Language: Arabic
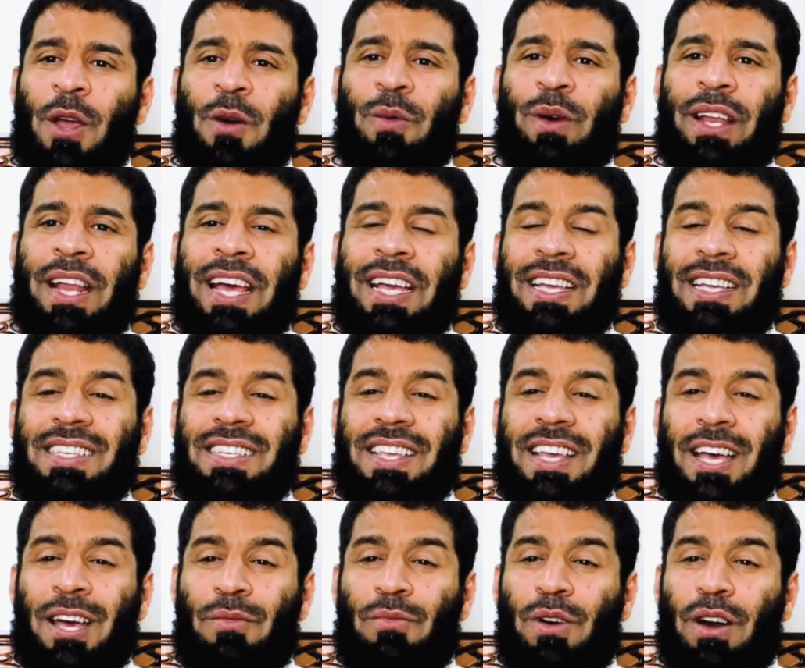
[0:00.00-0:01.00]
ولا
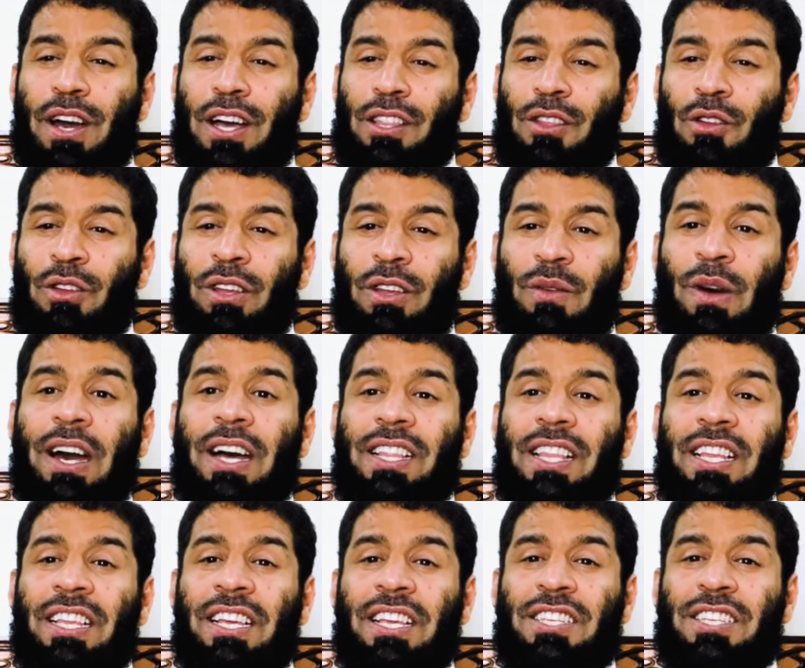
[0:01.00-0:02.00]
حساب وغدا,
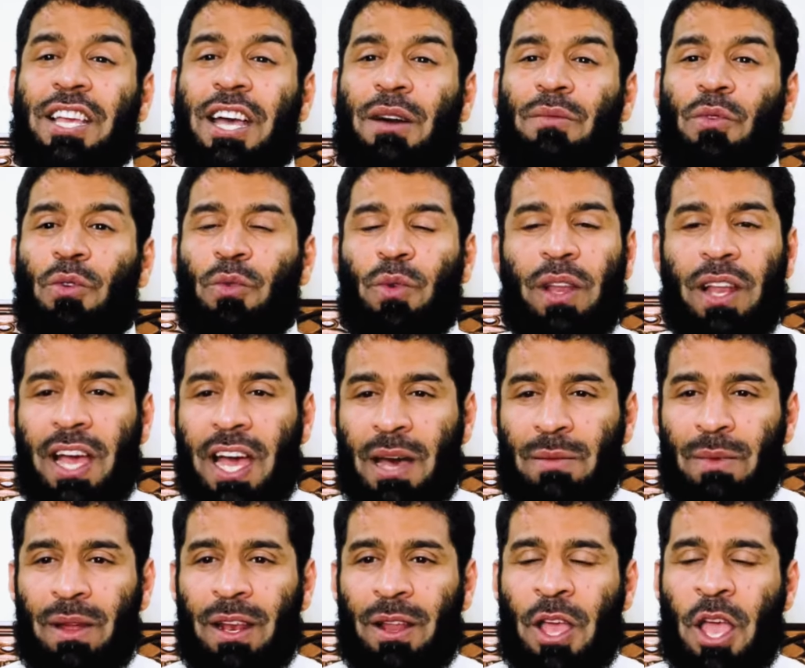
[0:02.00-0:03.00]
وغدا حساب ولا
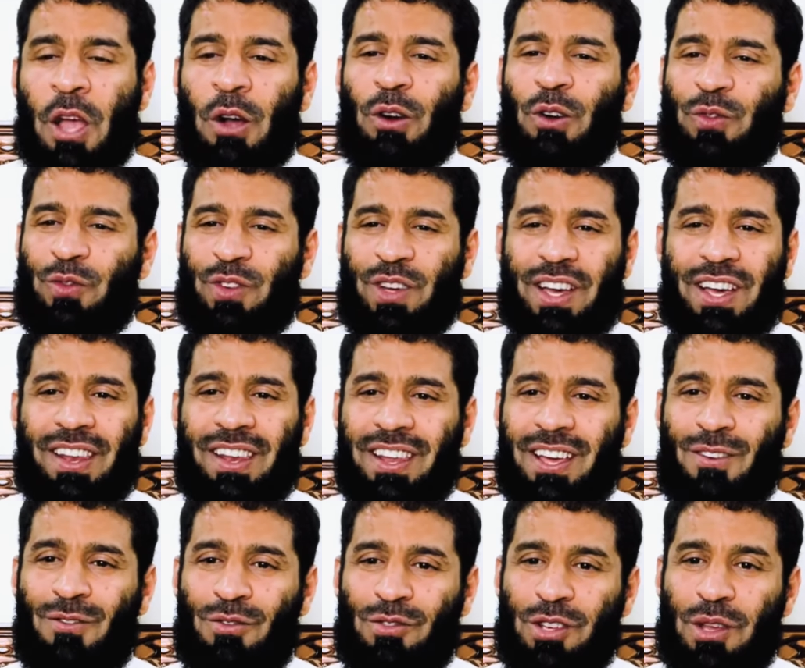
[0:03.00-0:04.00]
عمل وفق
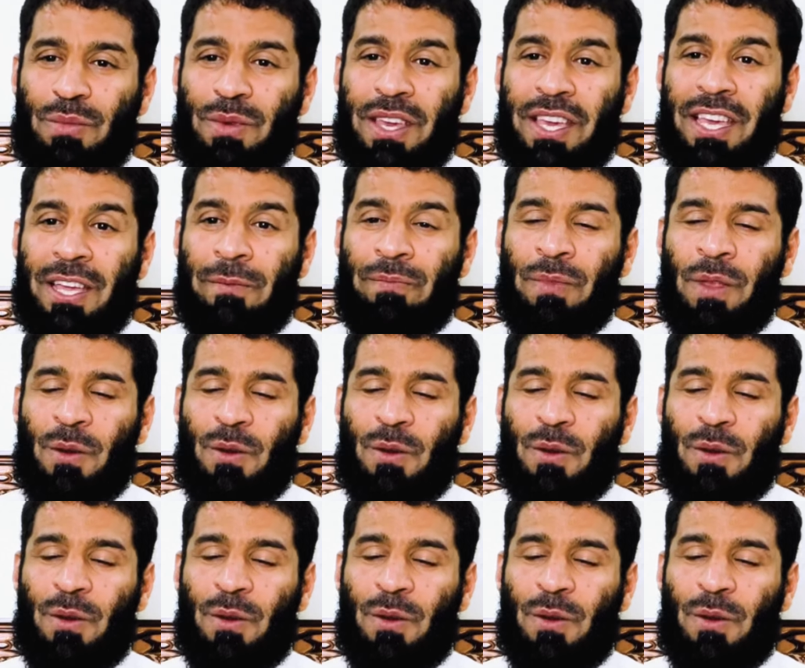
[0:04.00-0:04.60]
الله الجميع